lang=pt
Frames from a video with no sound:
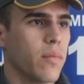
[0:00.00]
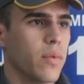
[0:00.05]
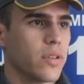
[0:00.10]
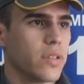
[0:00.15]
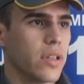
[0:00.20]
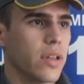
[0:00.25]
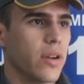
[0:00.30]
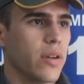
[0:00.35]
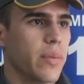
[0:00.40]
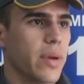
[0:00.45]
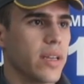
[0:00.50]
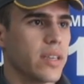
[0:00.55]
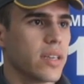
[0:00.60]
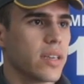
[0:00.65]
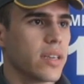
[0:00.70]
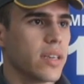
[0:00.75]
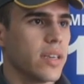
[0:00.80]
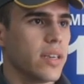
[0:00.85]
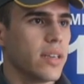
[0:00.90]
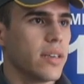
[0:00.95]

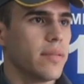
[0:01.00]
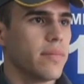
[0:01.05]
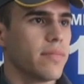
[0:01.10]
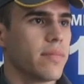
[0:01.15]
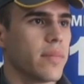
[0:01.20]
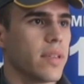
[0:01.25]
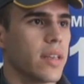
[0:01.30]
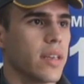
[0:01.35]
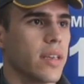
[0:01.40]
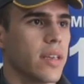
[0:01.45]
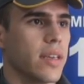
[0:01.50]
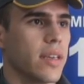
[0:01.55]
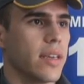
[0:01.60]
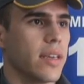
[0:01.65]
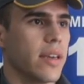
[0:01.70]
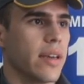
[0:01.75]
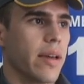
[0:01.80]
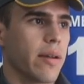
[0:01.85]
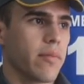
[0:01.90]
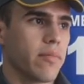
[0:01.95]
posteriormente aqui
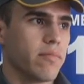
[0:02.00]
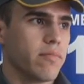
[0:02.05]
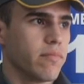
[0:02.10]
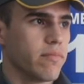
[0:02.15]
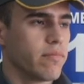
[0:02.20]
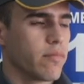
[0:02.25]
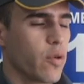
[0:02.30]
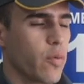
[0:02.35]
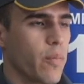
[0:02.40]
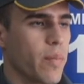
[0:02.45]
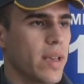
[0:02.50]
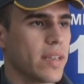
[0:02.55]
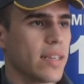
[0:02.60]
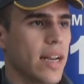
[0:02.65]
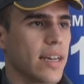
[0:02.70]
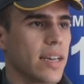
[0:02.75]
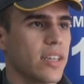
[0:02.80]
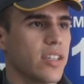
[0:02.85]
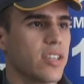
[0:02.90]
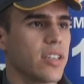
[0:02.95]
e é com
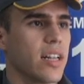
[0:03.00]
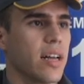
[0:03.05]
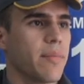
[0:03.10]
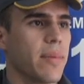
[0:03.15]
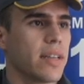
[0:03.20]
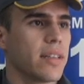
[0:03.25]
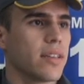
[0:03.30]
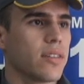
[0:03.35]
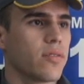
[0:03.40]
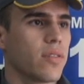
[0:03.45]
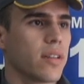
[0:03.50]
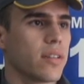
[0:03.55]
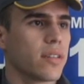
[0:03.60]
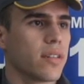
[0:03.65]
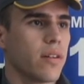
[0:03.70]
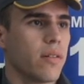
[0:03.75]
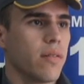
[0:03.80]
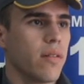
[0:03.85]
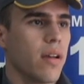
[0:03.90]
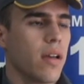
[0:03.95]
pesar que a gente lamenta a
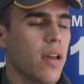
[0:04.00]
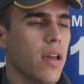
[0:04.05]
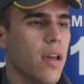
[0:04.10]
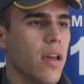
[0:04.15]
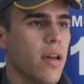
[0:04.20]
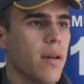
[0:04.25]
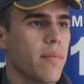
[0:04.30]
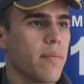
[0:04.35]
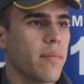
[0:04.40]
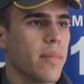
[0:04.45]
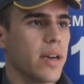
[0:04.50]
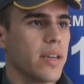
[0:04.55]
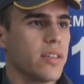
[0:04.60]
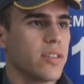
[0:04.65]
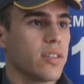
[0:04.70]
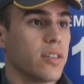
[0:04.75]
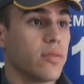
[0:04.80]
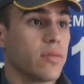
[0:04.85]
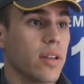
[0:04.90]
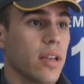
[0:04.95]
situação, a
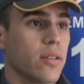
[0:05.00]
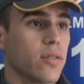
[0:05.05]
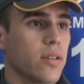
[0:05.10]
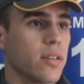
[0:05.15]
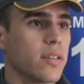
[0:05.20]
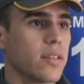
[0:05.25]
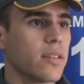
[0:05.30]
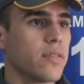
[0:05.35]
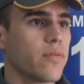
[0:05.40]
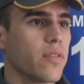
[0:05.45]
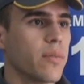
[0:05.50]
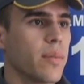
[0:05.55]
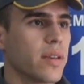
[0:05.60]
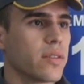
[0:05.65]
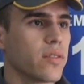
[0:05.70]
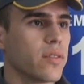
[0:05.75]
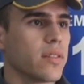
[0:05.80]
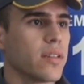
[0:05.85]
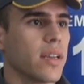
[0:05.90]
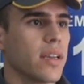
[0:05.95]
gente não tem todas as
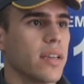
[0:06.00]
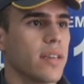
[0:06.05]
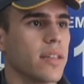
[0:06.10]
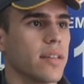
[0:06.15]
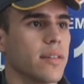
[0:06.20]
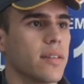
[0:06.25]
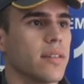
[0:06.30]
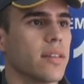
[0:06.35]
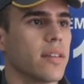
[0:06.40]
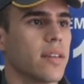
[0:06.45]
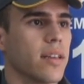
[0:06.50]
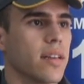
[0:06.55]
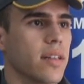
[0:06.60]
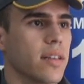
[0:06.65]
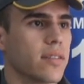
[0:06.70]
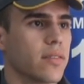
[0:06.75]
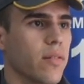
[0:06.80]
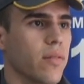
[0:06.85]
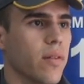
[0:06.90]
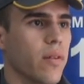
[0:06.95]
informações ainda em
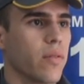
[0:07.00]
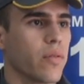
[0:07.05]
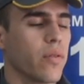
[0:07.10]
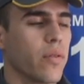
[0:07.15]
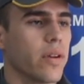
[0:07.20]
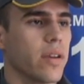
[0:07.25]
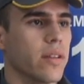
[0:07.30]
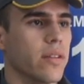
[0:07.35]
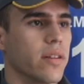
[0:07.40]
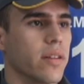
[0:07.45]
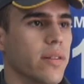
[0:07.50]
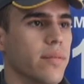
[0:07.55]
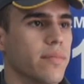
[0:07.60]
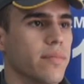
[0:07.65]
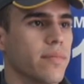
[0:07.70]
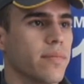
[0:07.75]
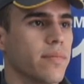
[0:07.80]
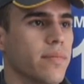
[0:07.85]
relação ao ocorrido. Né?